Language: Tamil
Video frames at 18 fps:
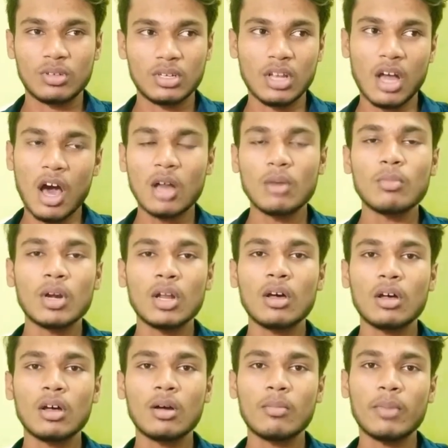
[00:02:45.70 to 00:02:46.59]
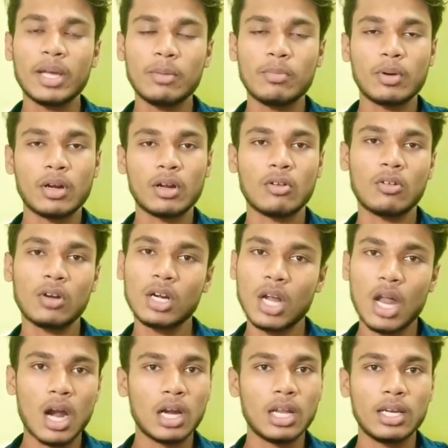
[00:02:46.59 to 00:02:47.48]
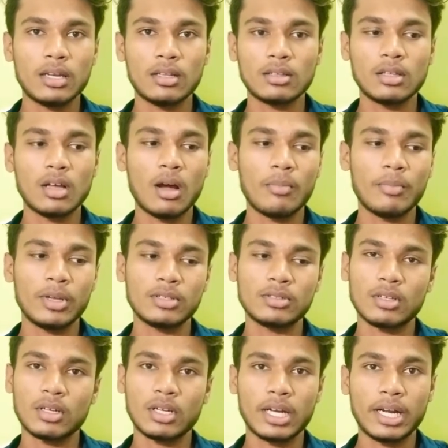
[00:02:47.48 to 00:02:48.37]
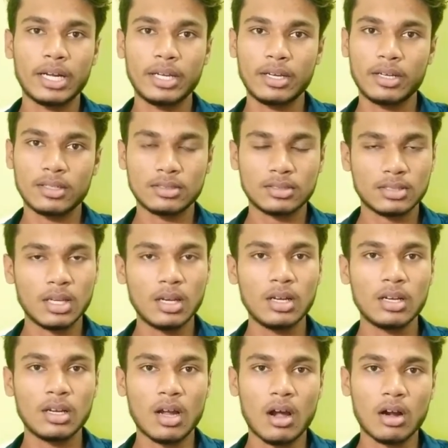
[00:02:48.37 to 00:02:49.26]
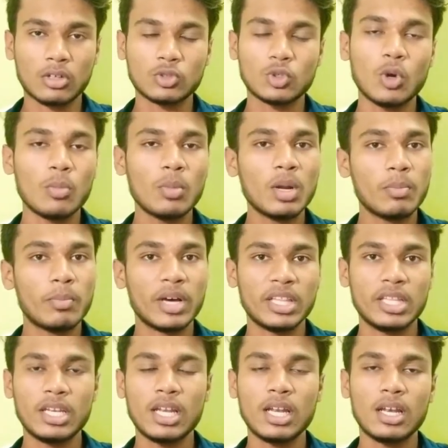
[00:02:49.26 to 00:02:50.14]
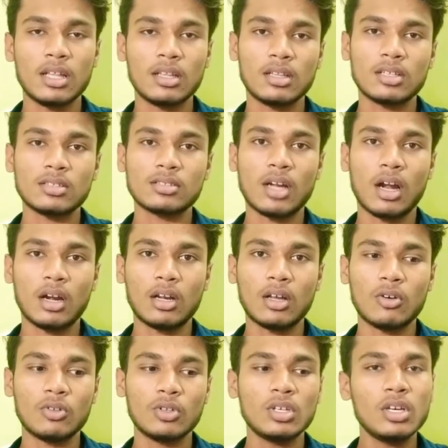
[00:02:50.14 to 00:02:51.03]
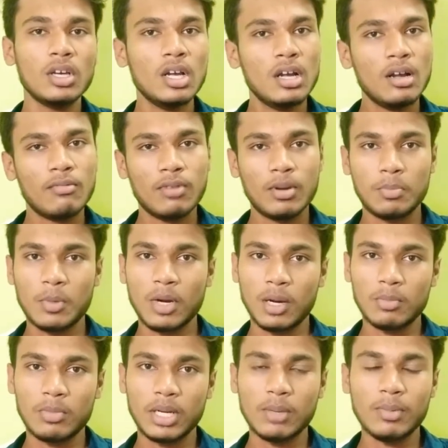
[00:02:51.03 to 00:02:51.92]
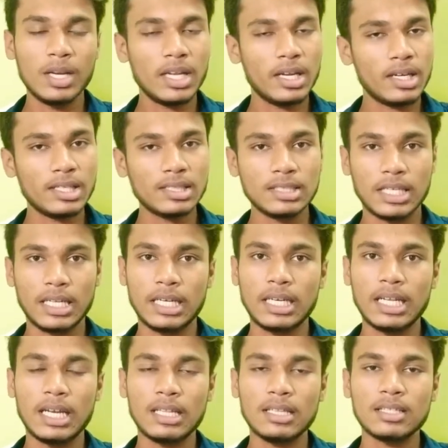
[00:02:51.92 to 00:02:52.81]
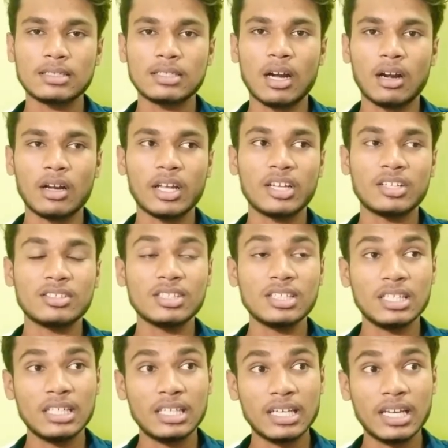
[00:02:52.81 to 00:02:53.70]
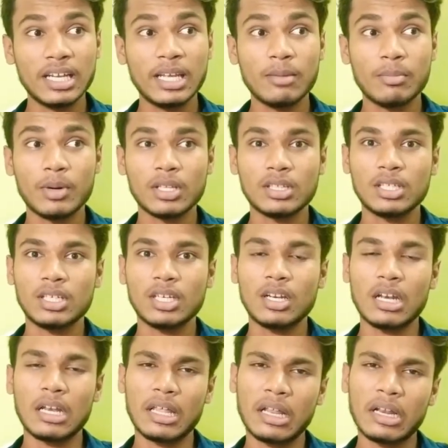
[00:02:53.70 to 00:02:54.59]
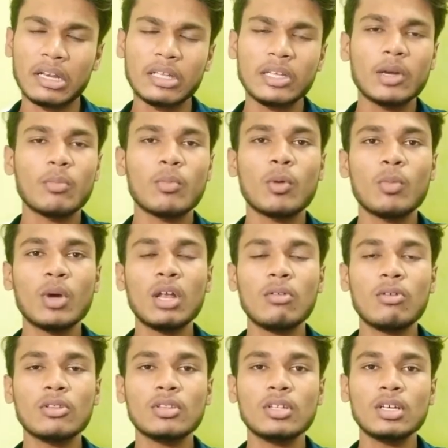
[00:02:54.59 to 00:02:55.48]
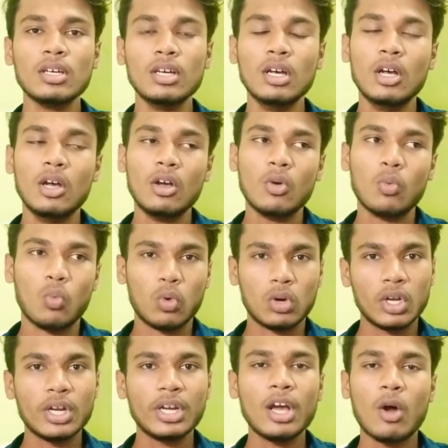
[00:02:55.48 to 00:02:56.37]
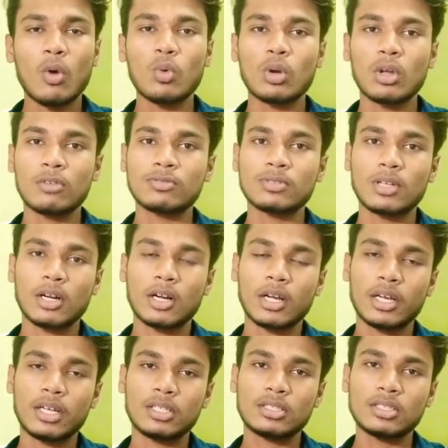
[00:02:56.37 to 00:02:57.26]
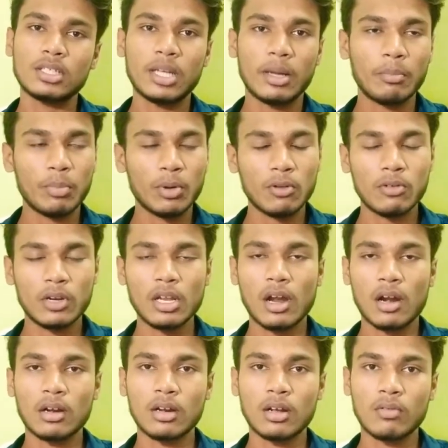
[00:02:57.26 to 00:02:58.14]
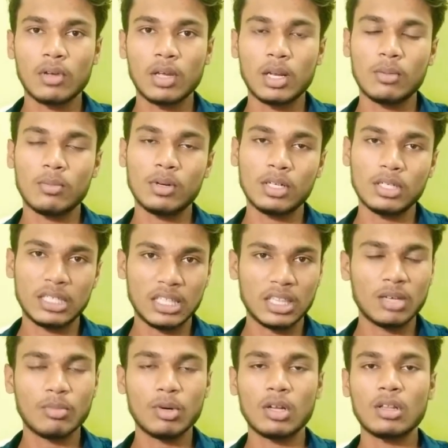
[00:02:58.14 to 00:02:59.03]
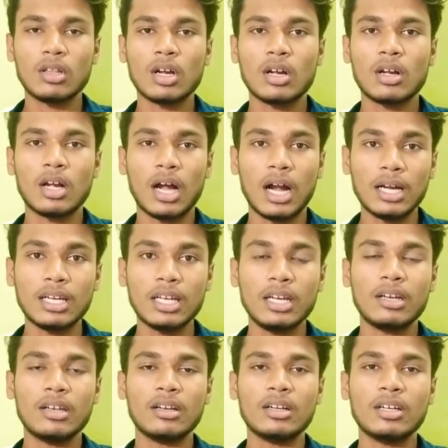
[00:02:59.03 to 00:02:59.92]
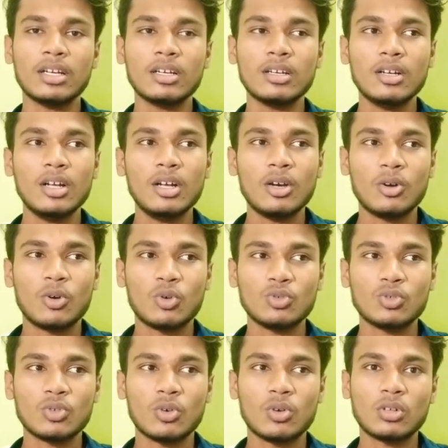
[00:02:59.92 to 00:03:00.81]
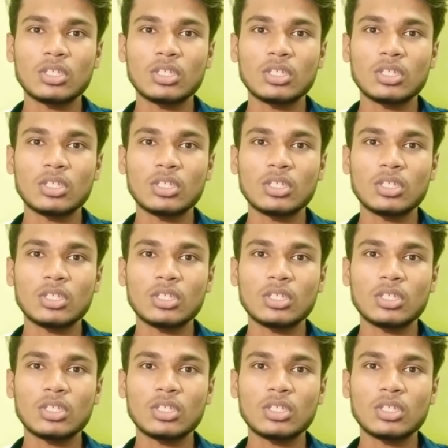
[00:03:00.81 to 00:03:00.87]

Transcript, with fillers: நார்மலாக பை பண்ணுறவங்க நாளையிலேருந்து தான் அமேசான் கிரேட் இண்டியன் சேல் அக்டோபர் பதினேழுலேருந்து ஸ்டார்ட் ஆகுது ஃப்ளிப்கார்ட் பிக் பில்லியன் டேஸ் இன்னையிலேருந்து ஸ்டார்ட் ஆயிடுச்சு இன்றைக்கி பார்த்தீங்கன்னா நிறைய மொபைல் வந்து உடனே அவுட் ஆஃப் ஸ்டாக் ஆயிடுச்சு டெம்பரவரி அன்அவைலபிள் இந்த மாதிரி தான் காட்டிகிட்ருக்கு கொஞ்சம்